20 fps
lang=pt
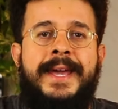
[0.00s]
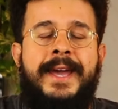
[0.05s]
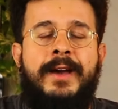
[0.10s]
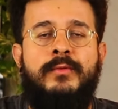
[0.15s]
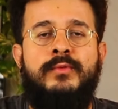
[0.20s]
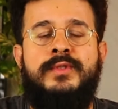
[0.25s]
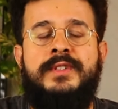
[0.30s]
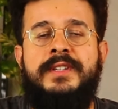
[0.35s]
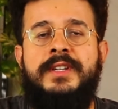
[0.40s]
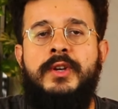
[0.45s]
é
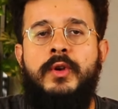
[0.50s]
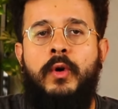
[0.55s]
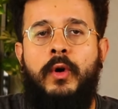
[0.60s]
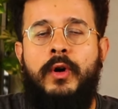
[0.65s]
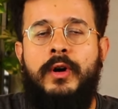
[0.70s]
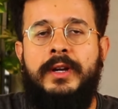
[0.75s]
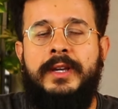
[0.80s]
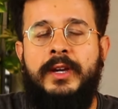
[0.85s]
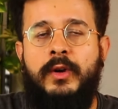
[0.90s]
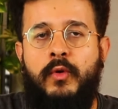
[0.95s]
um
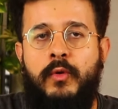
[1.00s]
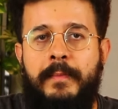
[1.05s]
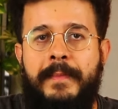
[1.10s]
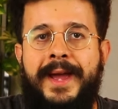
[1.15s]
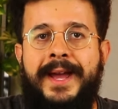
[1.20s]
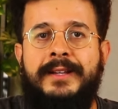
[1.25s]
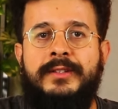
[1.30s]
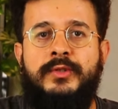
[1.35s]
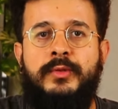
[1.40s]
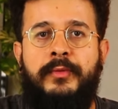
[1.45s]
senhor que
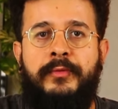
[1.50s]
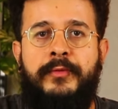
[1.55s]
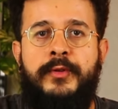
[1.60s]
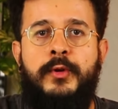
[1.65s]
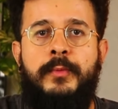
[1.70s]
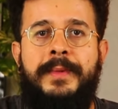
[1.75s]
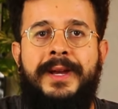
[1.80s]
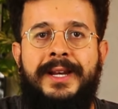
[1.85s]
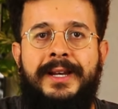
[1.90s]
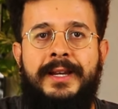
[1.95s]
começa o
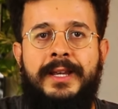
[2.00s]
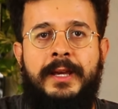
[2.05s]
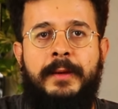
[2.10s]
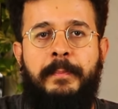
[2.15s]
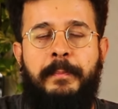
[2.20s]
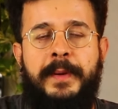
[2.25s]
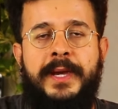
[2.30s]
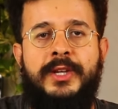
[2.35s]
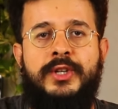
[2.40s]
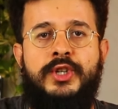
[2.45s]
filme ali
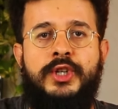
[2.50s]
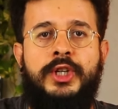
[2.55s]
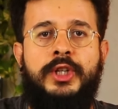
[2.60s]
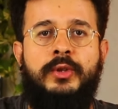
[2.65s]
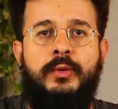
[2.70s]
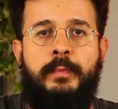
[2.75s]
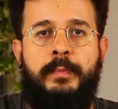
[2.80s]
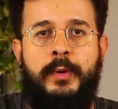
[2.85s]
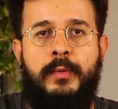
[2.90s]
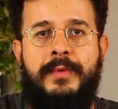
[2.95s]

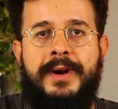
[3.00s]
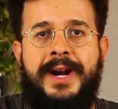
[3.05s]
pedindo para um